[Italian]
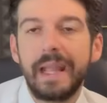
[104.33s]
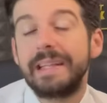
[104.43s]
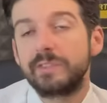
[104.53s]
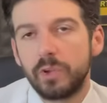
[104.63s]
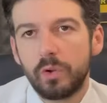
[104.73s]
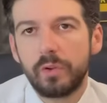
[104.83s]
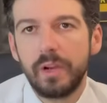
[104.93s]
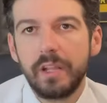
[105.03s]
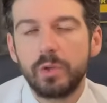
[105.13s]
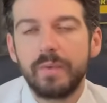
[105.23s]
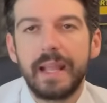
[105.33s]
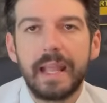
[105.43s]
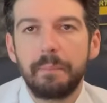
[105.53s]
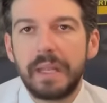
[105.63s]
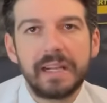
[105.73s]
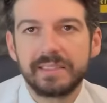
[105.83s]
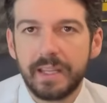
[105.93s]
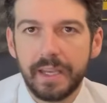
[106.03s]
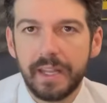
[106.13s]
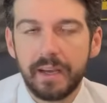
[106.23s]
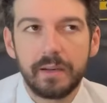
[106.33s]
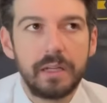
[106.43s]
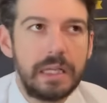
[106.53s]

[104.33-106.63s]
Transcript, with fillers: è il sogno della Juve è Milan Skriniar.